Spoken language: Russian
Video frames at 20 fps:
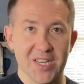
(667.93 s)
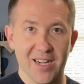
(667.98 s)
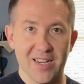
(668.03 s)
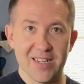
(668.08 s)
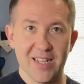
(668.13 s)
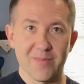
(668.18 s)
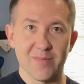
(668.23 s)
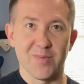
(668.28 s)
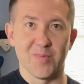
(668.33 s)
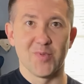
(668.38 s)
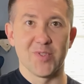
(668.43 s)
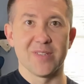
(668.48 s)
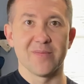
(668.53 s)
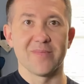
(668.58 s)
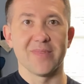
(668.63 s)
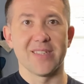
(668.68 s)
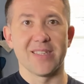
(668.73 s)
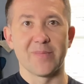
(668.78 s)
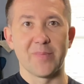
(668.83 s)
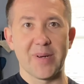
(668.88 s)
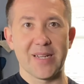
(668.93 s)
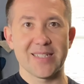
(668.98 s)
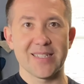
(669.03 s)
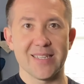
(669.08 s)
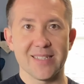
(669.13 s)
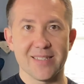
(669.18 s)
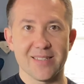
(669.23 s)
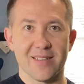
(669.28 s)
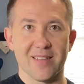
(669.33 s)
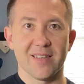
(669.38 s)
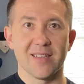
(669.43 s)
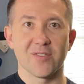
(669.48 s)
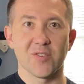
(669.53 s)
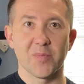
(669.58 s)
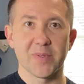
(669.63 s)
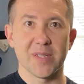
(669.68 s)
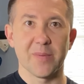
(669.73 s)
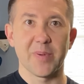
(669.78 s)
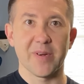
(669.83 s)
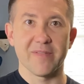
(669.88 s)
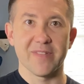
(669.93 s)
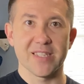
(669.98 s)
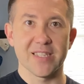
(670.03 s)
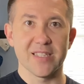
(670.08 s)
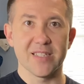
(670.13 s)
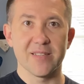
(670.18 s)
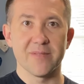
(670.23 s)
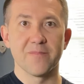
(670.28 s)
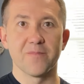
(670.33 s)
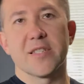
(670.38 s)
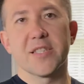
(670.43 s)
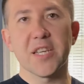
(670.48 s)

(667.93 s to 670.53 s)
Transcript: когда мы будем этот процесс, собственно, проводить.